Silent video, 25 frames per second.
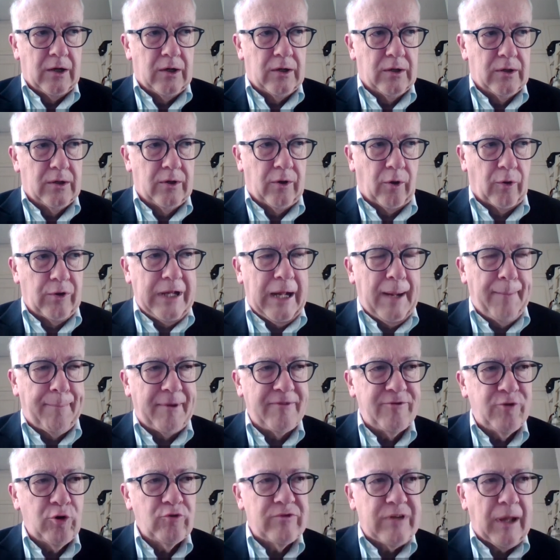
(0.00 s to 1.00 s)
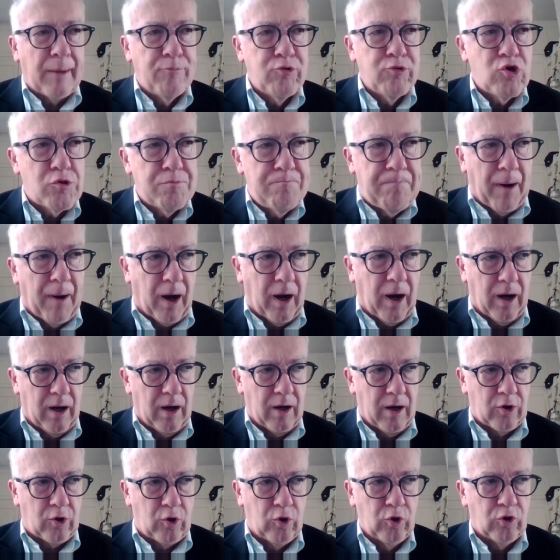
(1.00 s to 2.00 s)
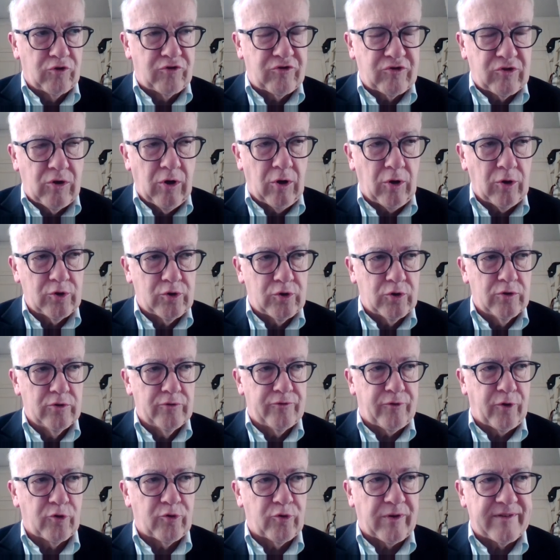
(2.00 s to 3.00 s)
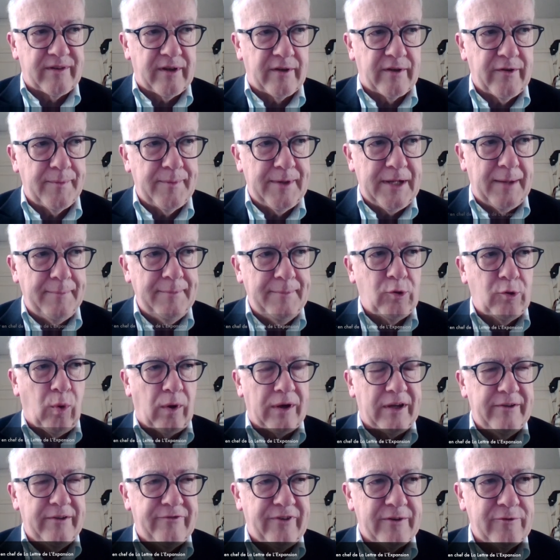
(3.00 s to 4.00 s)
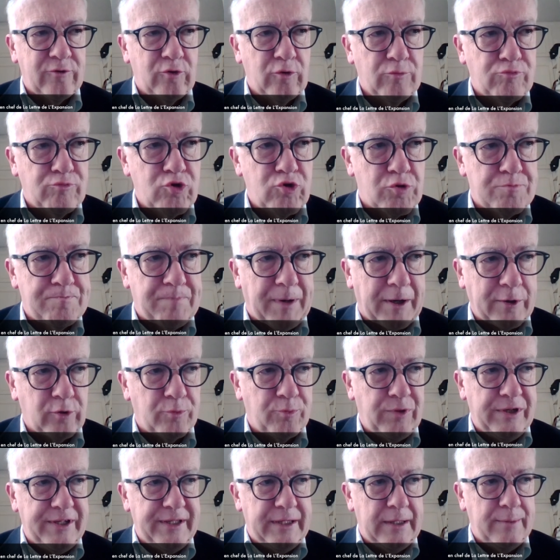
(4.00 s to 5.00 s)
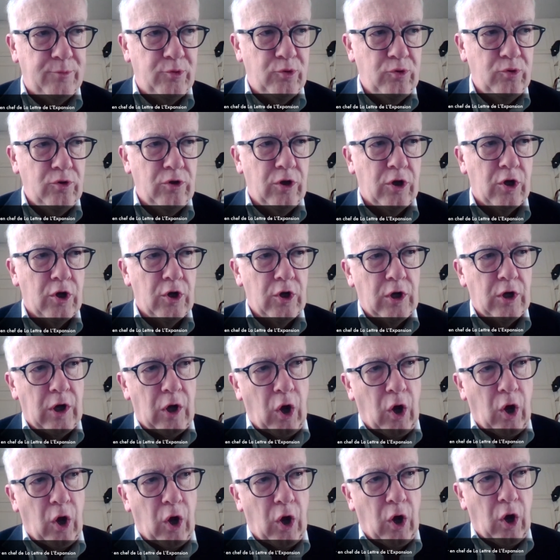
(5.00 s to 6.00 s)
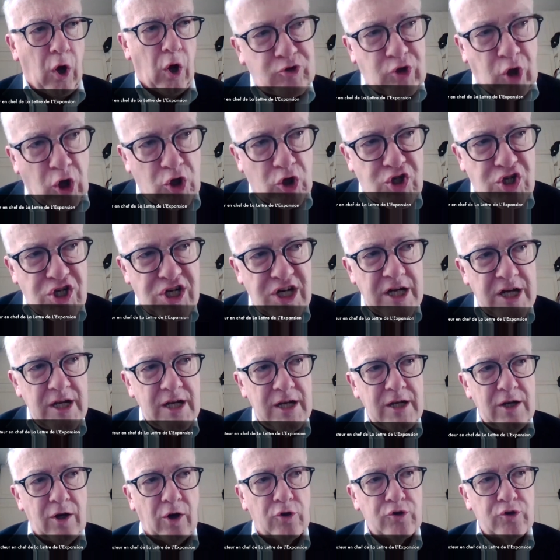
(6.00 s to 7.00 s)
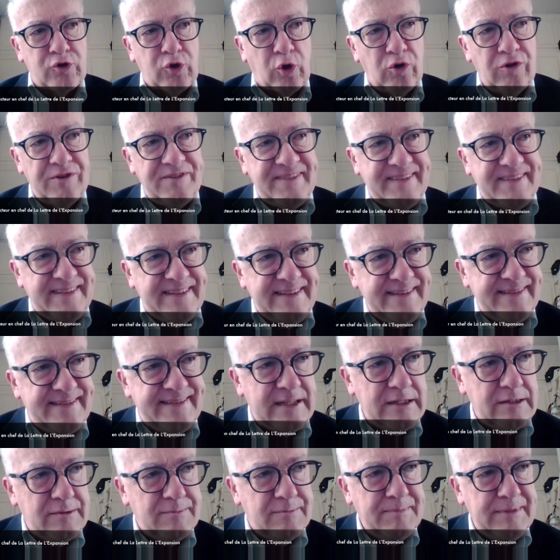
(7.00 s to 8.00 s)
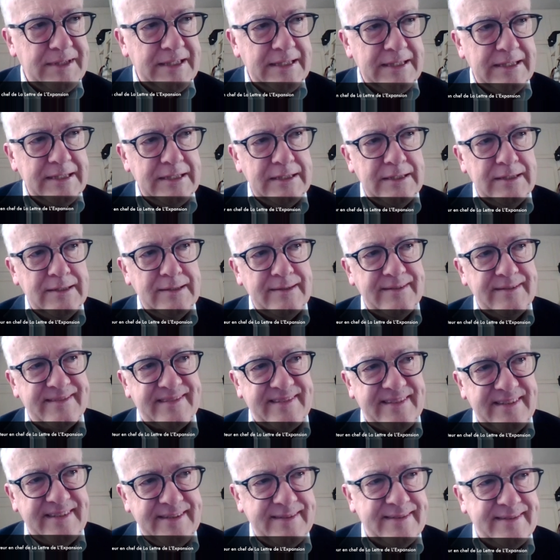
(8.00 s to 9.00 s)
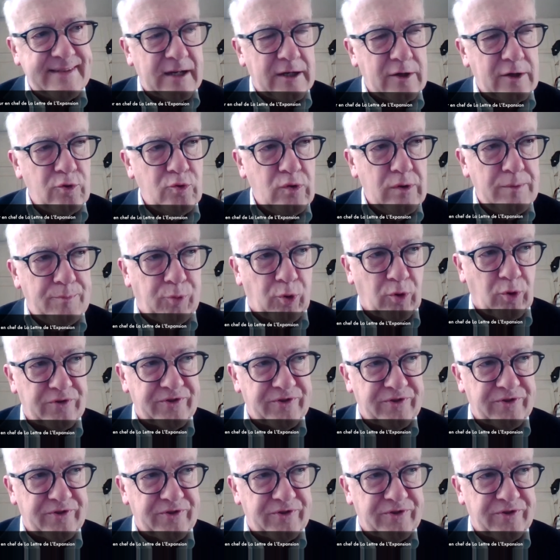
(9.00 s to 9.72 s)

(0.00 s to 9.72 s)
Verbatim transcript: on a l'impression que ça ne bouge pas, que le score de François-Xavier Bellamy, quoi qu'il fasse, ne bouge pas depuis le début, un peu scotché entre 6,5, 6 à 8